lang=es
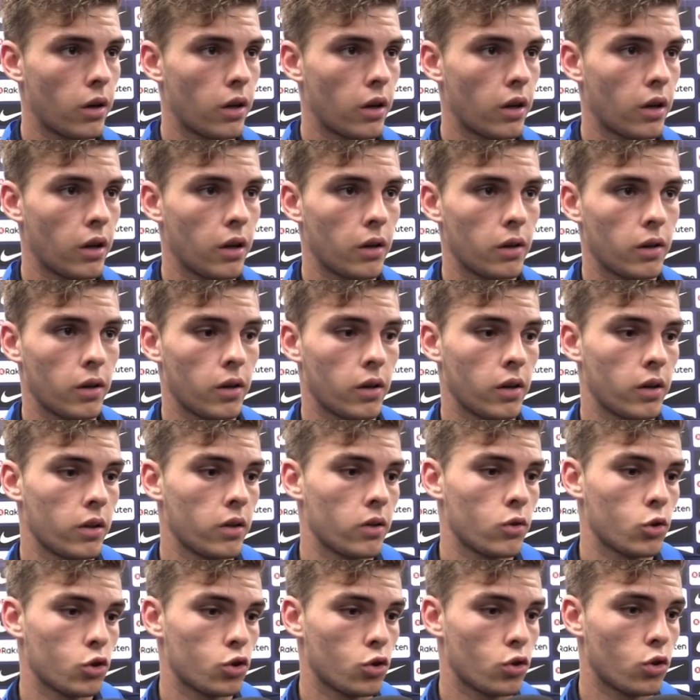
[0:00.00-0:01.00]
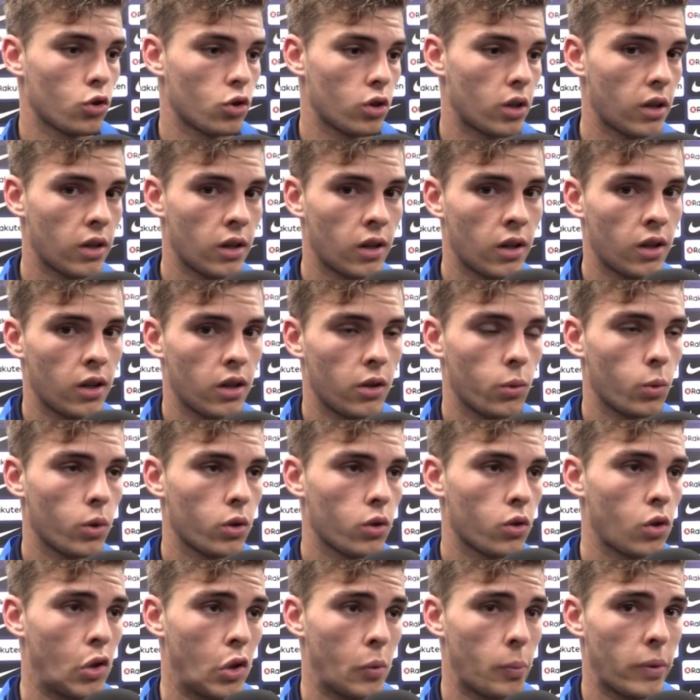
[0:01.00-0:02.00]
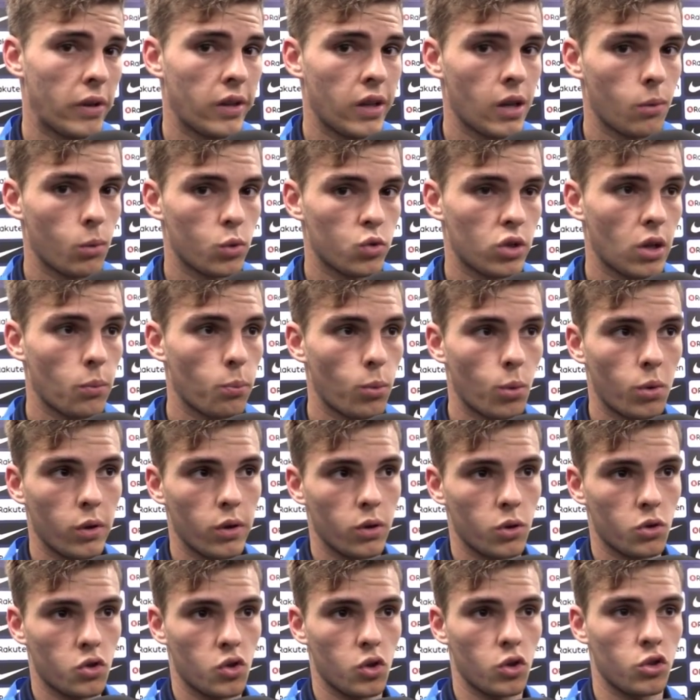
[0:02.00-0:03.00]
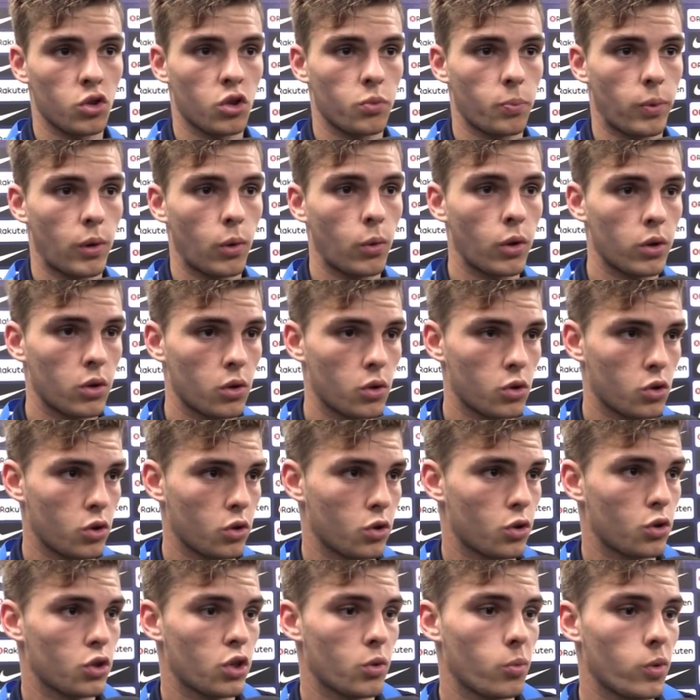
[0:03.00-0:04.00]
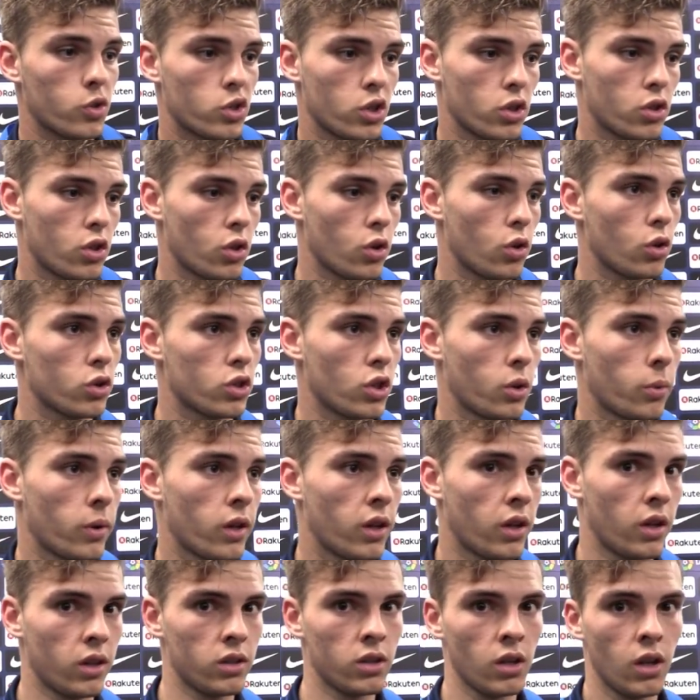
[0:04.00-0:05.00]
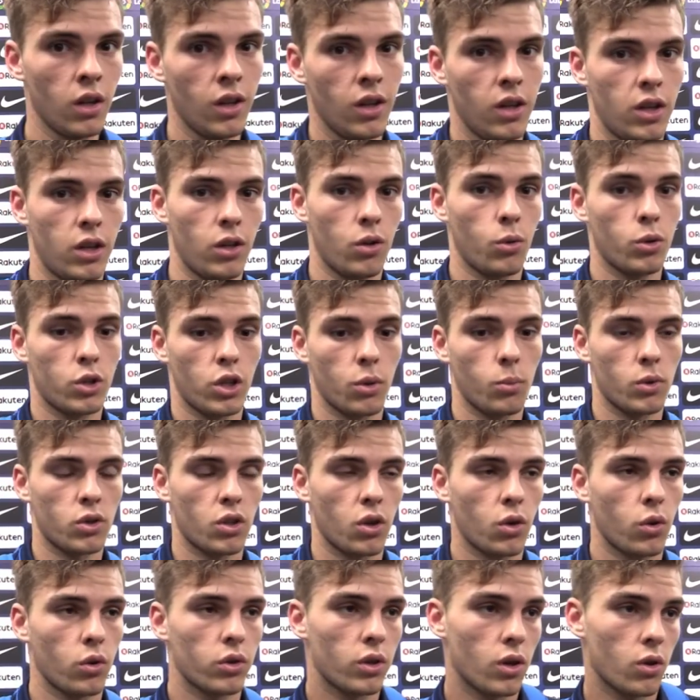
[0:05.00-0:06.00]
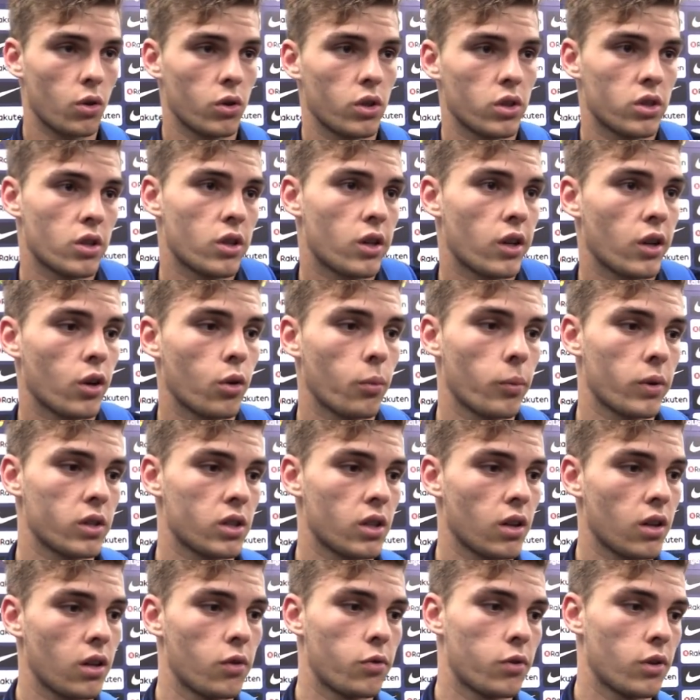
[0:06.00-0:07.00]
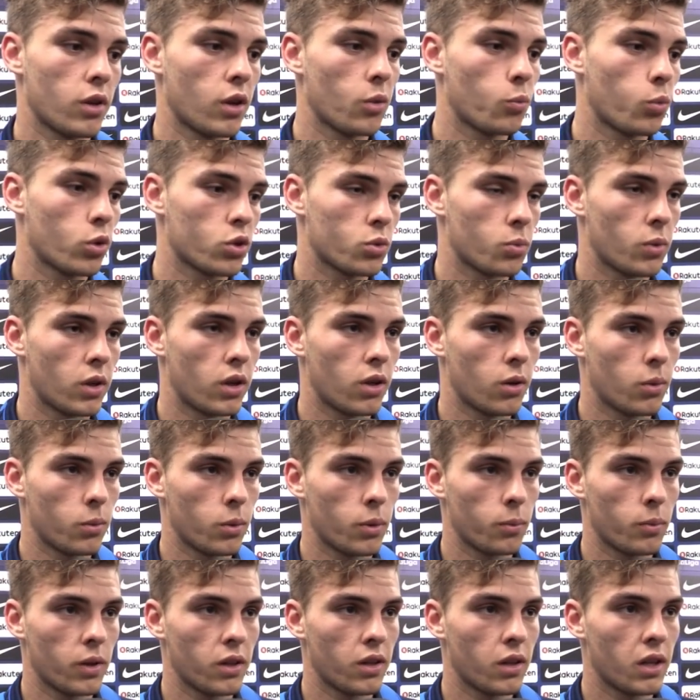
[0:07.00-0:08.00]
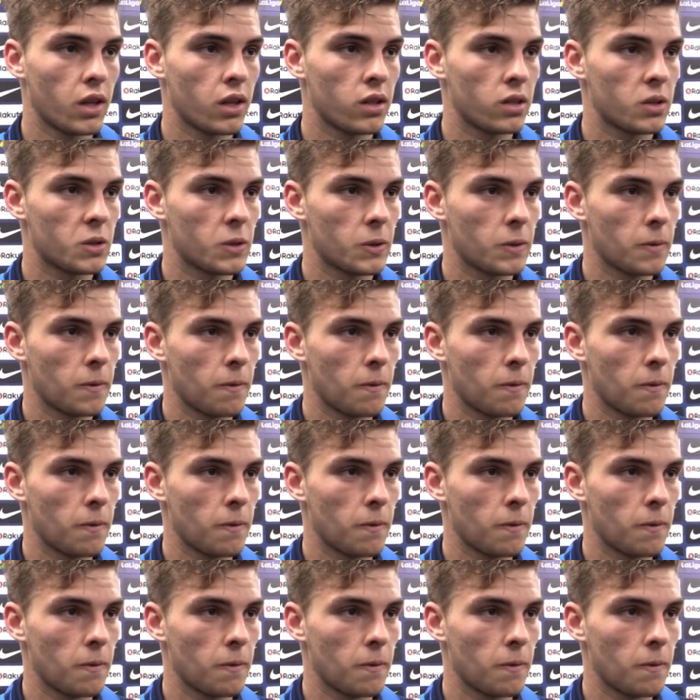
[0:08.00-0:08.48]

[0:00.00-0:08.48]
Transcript: eh, nosotros ganar y bueno, no dependíamos tampoco de nosotros, pero bueno, nosotros hemos hecho los deberes y nos hemos encontrado con esa recompensa que al final, pues mira, bienvenida es.